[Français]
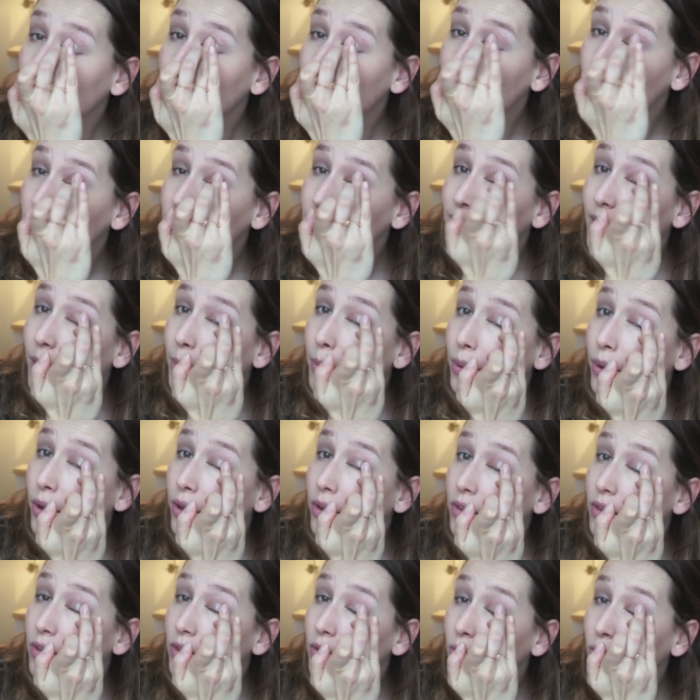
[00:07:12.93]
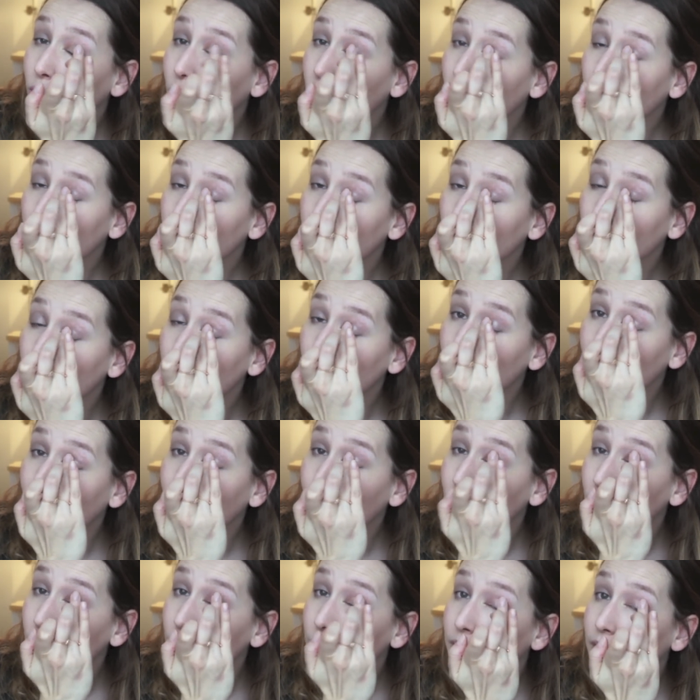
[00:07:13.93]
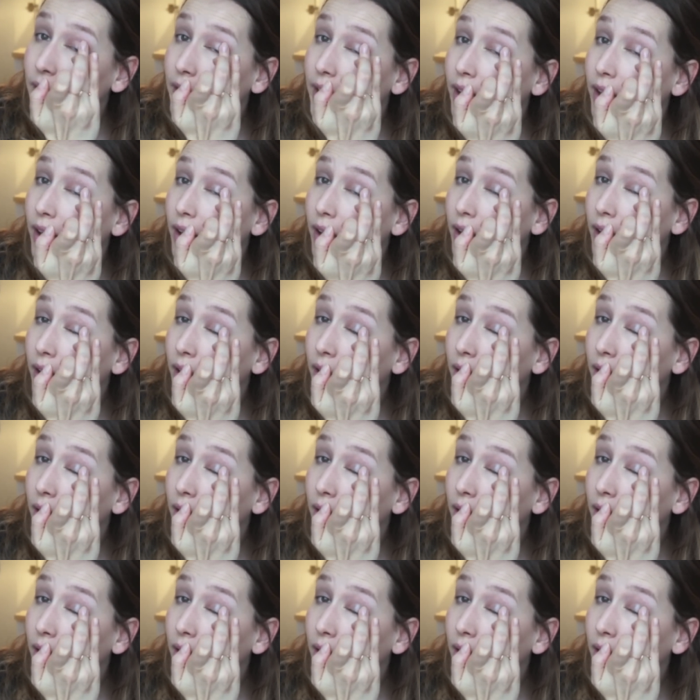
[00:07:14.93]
je tapote sur l'ensemble de la paupière.